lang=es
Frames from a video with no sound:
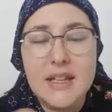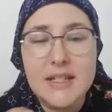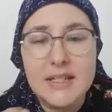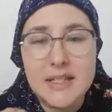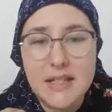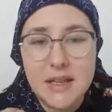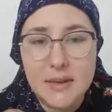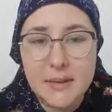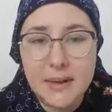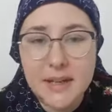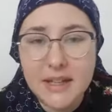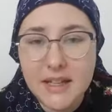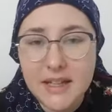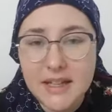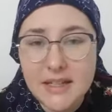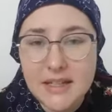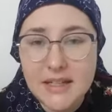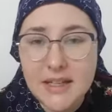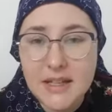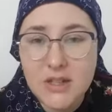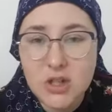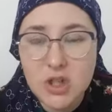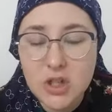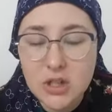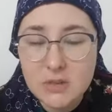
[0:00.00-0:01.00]
Saber que
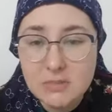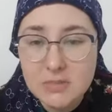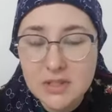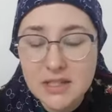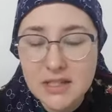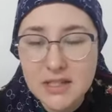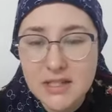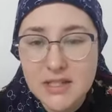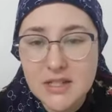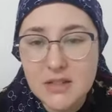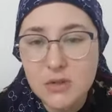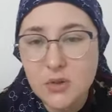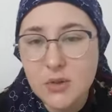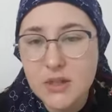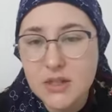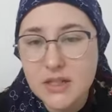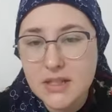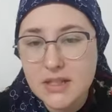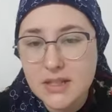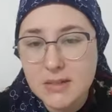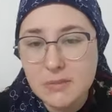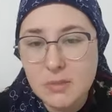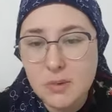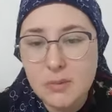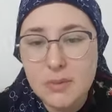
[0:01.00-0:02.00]
si Hashem está haciendo en
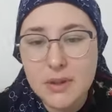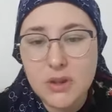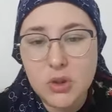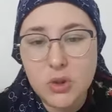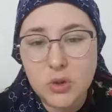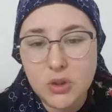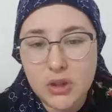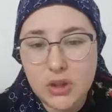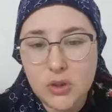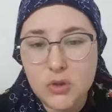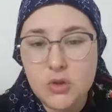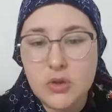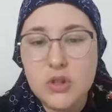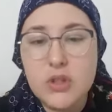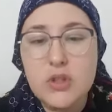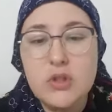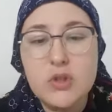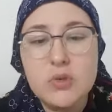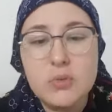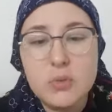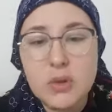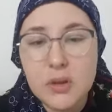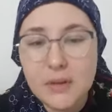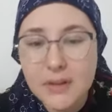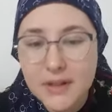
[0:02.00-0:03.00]
este momento que los
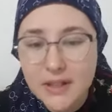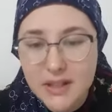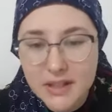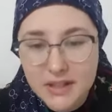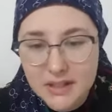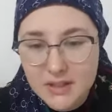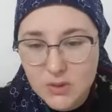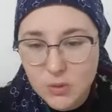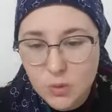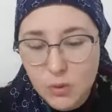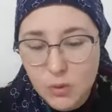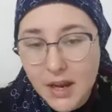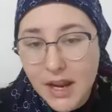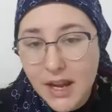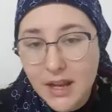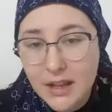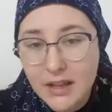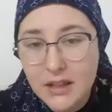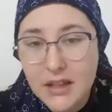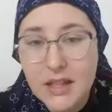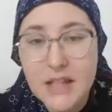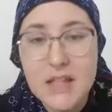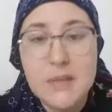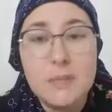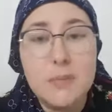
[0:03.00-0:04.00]
niños vuelvan a la escuela
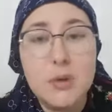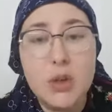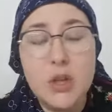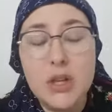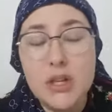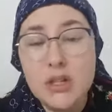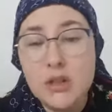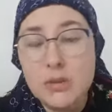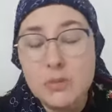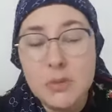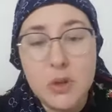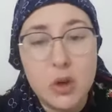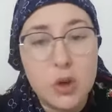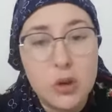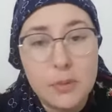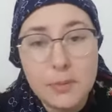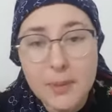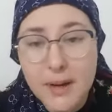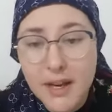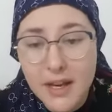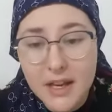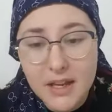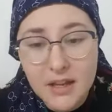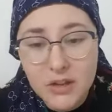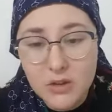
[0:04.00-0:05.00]
es porque es lo mejor
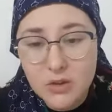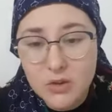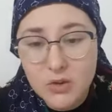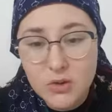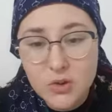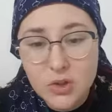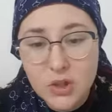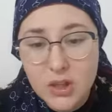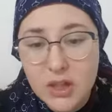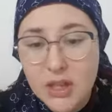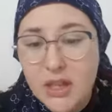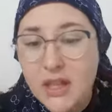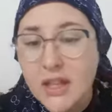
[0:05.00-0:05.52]
para ellos